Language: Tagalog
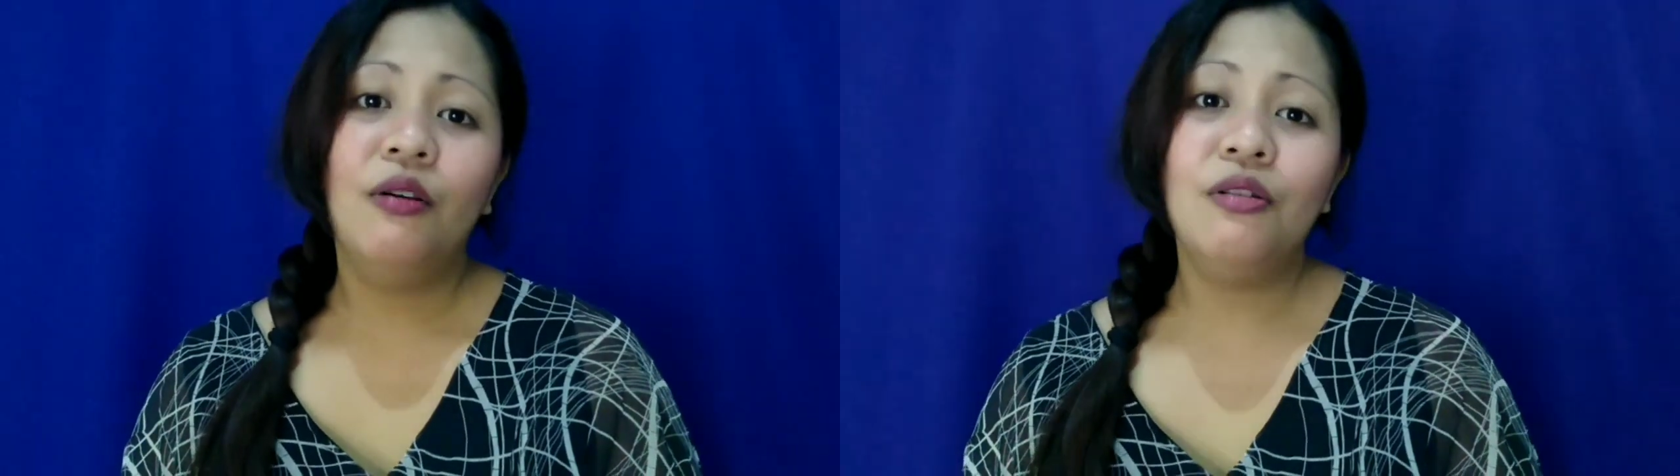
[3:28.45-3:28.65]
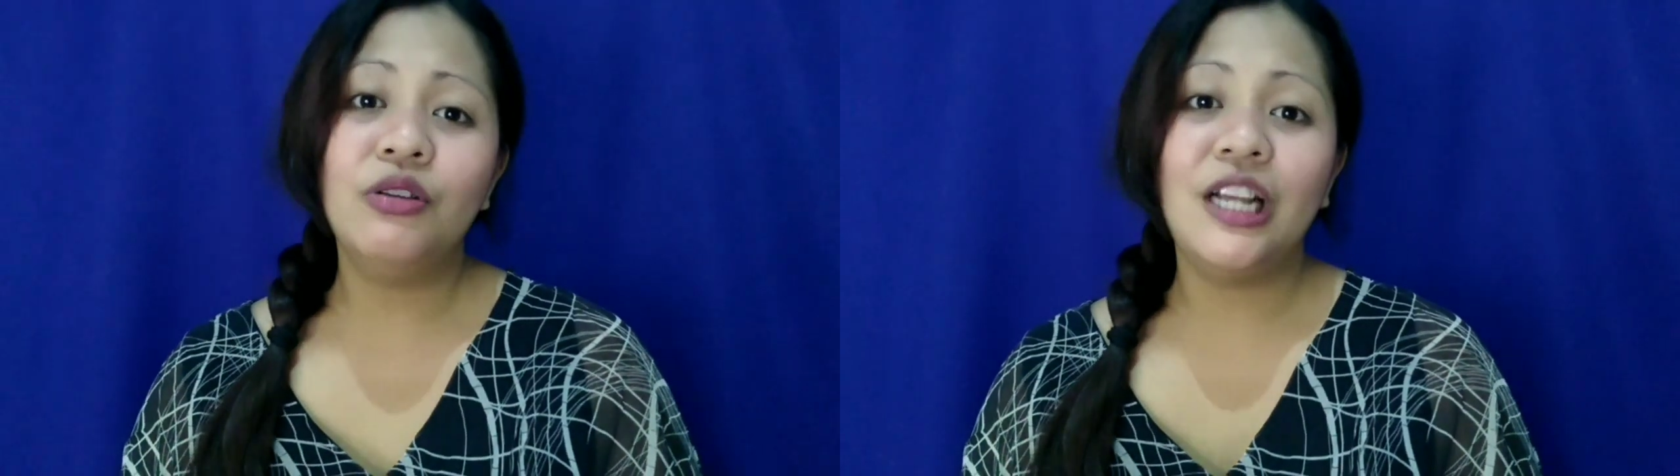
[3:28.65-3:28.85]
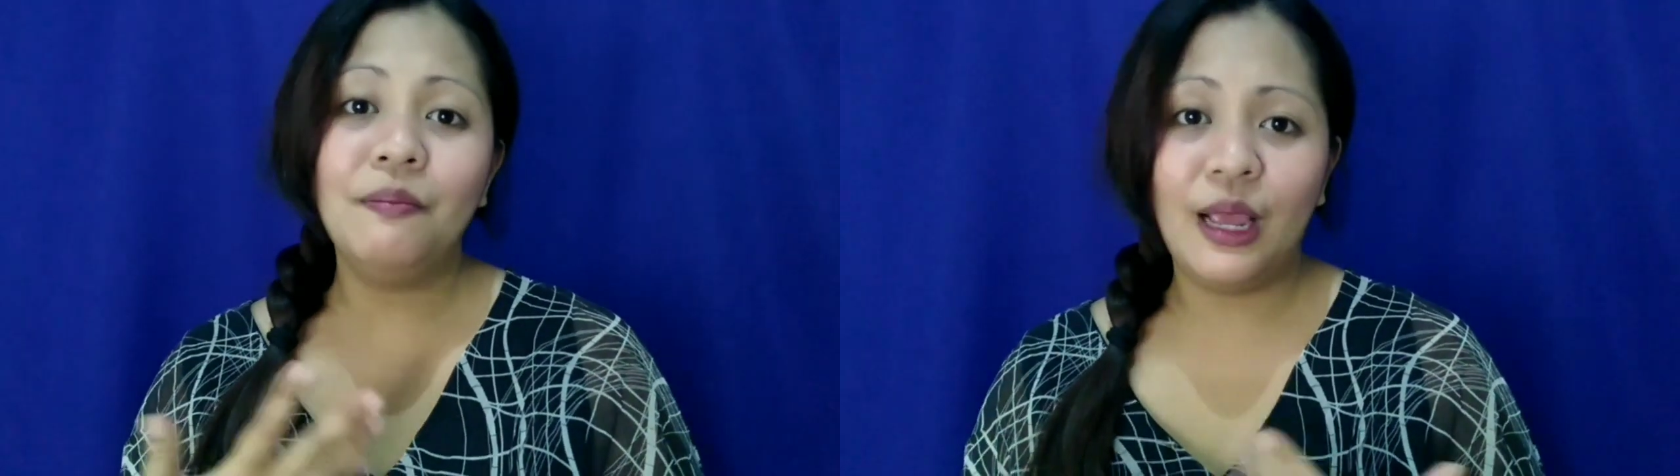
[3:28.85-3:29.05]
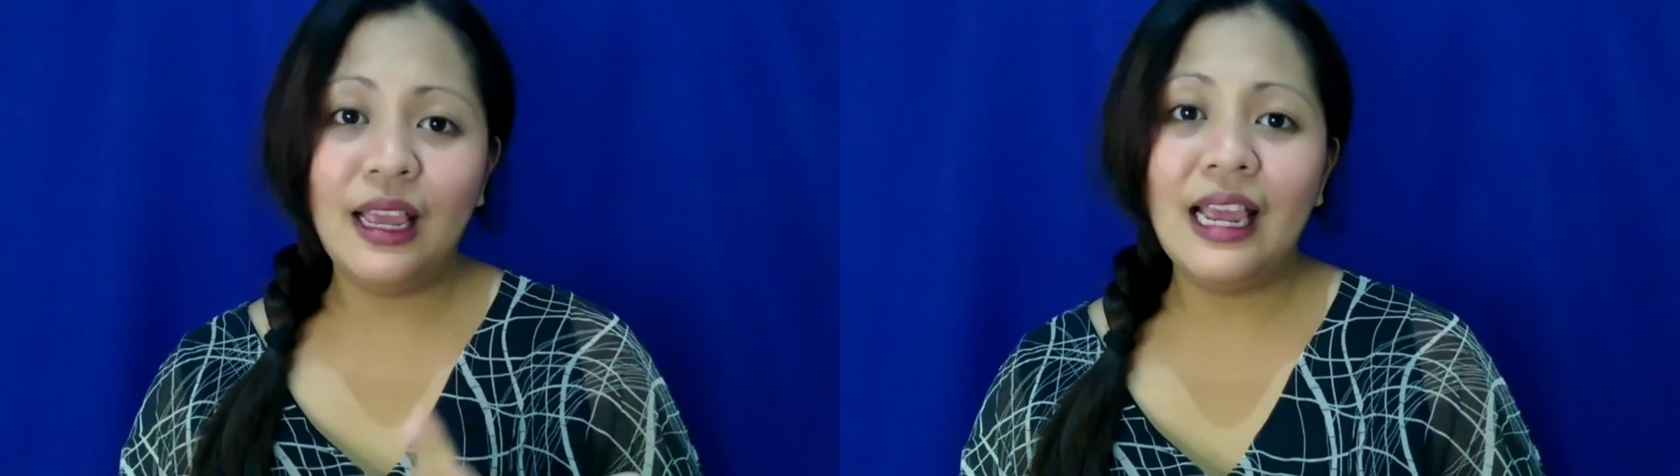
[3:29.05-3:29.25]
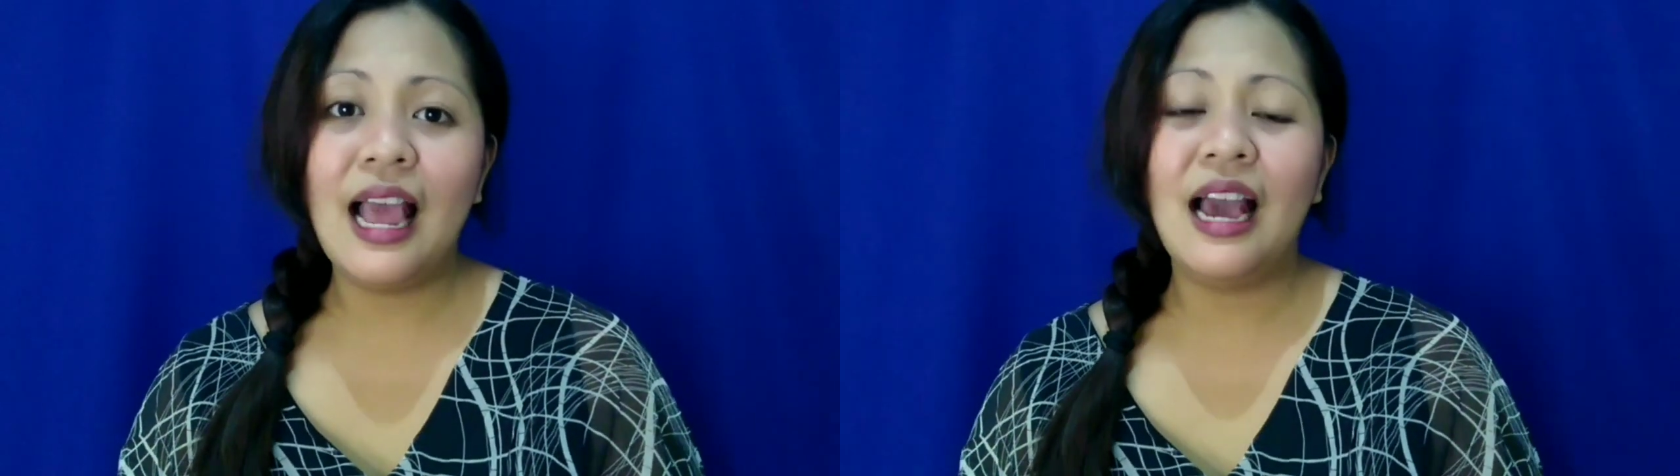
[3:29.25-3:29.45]
Although,
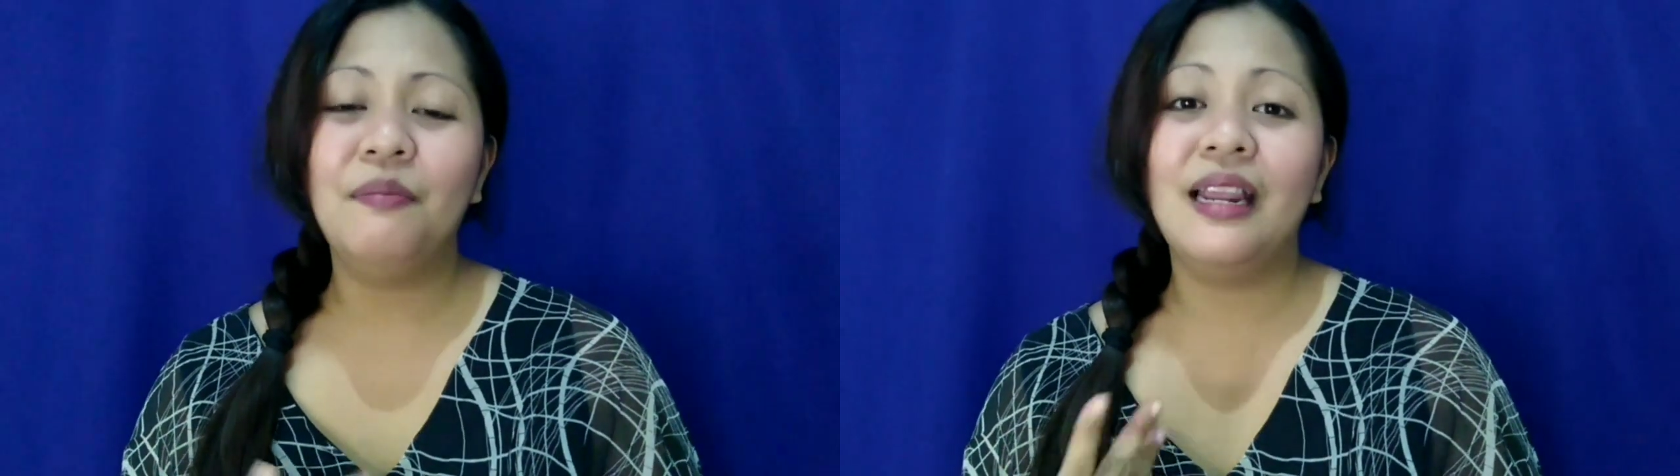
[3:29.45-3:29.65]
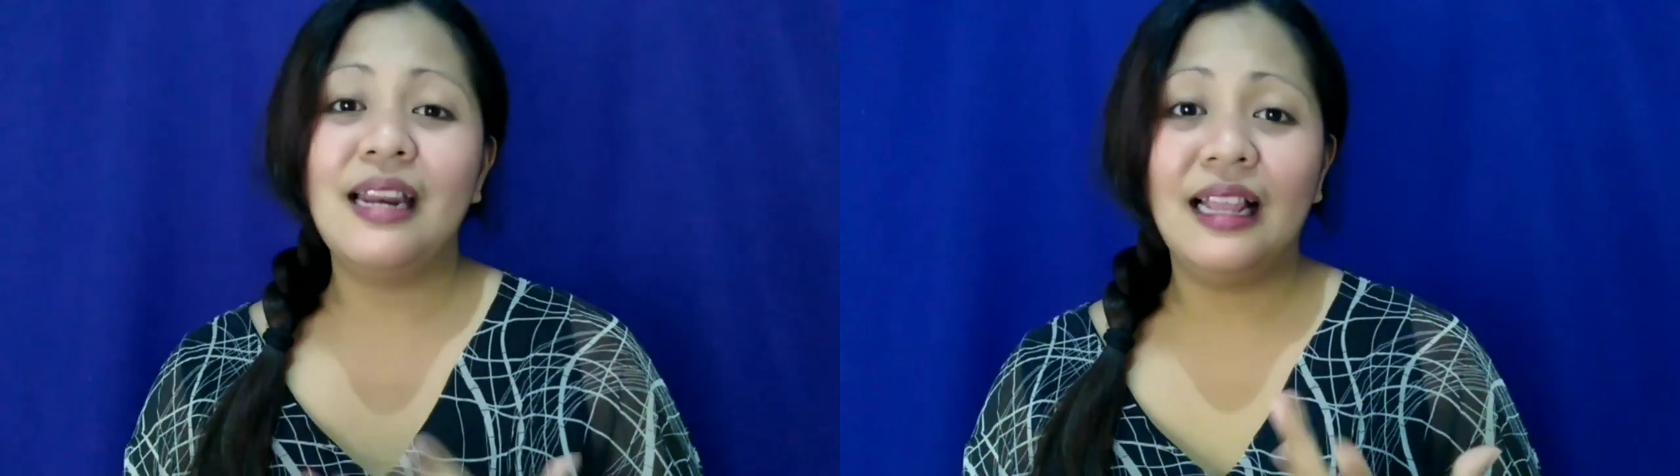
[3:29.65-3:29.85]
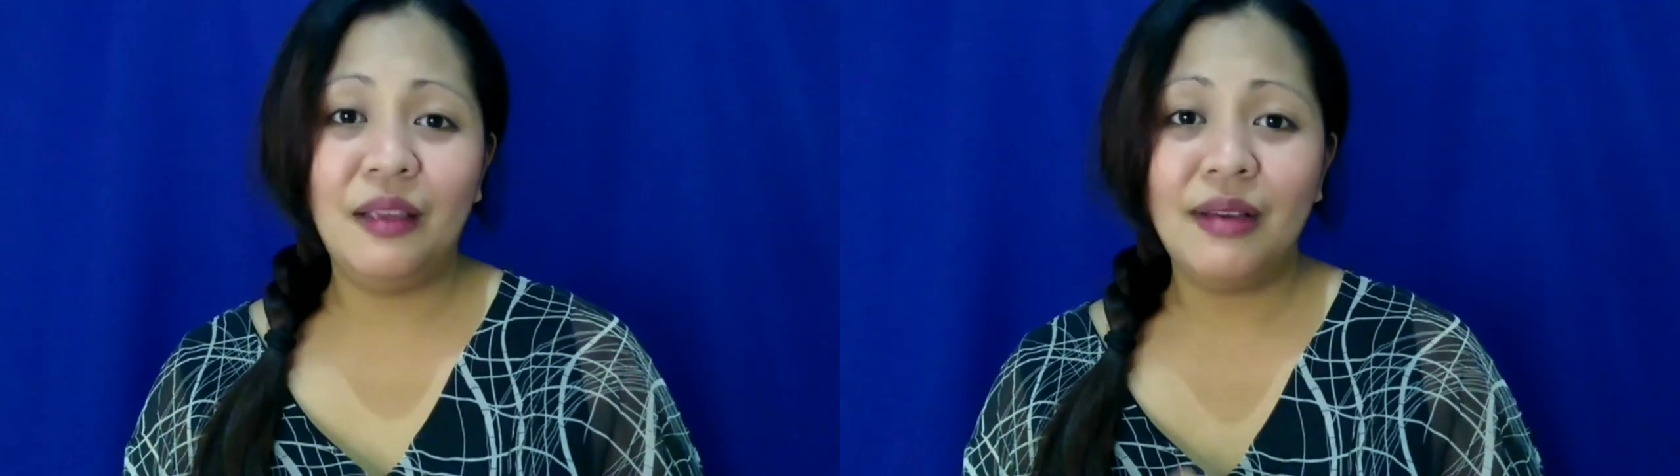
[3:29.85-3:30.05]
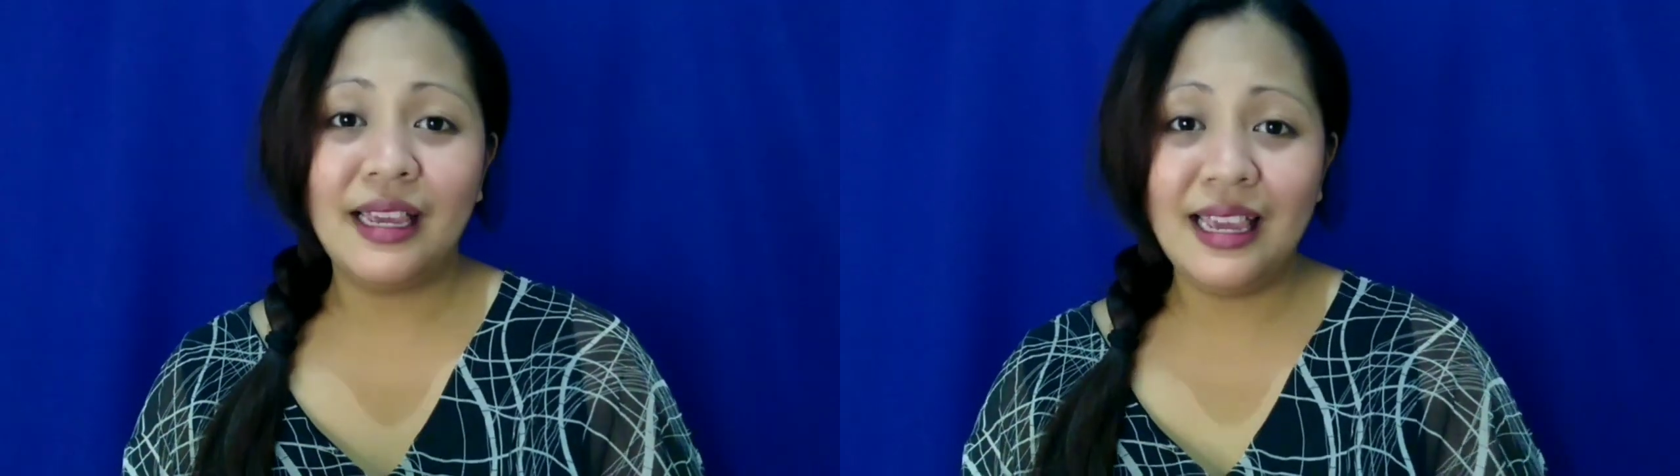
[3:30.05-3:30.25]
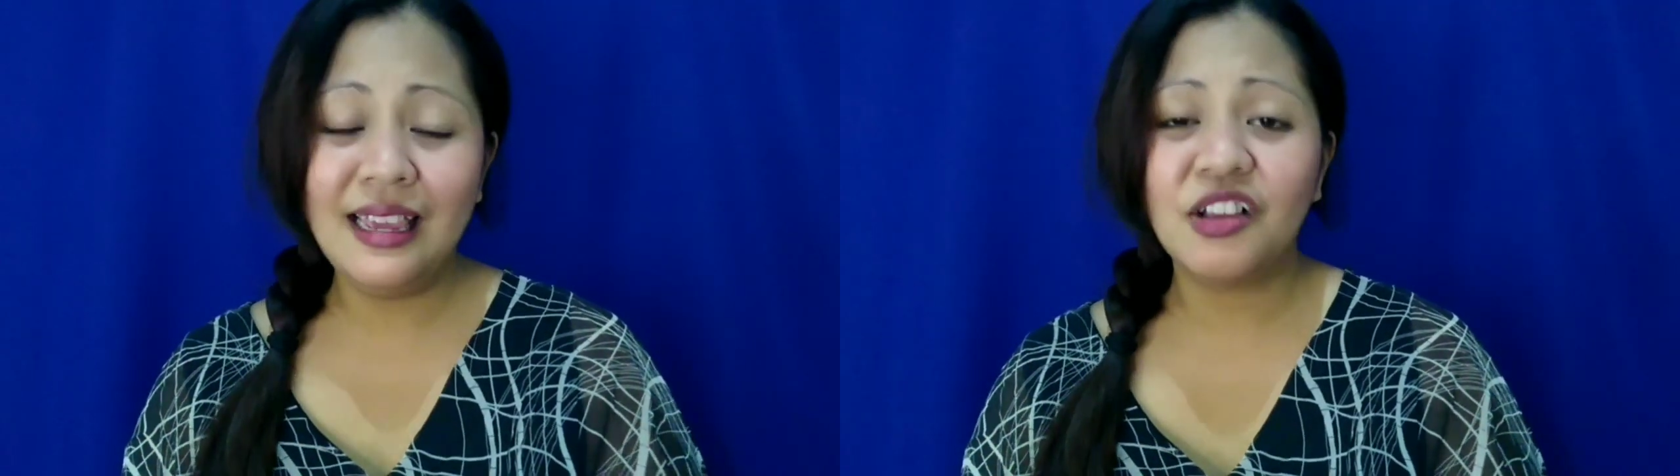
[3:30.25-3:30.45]
syempre, kailangan pa rin natin
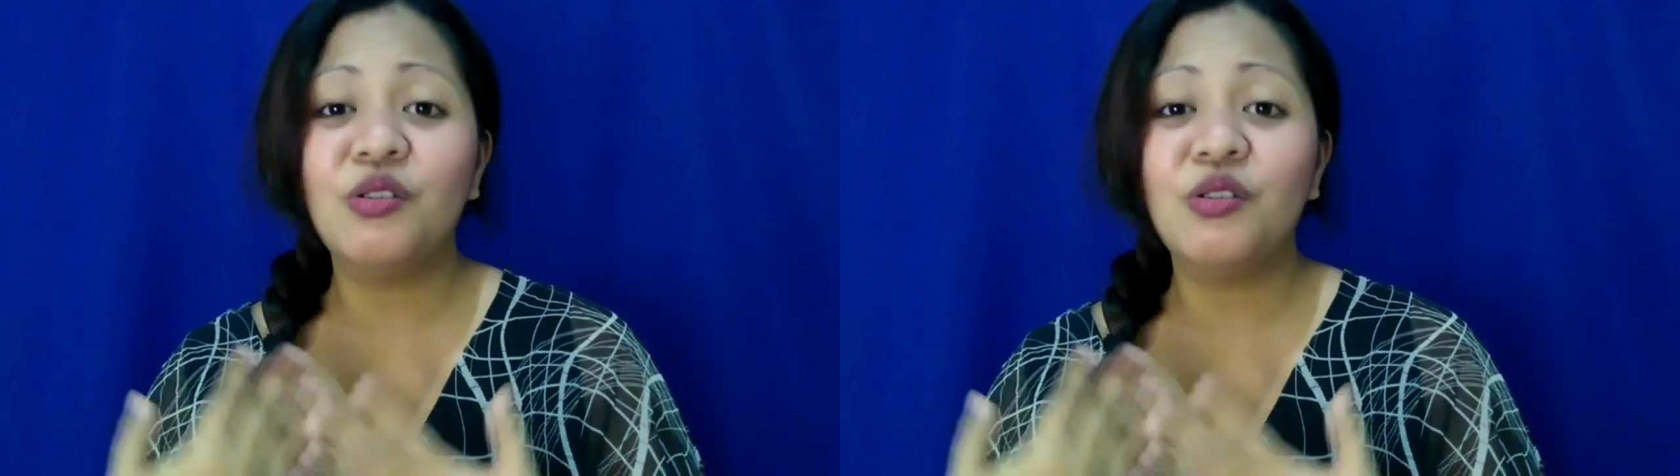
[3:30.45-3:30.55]
maging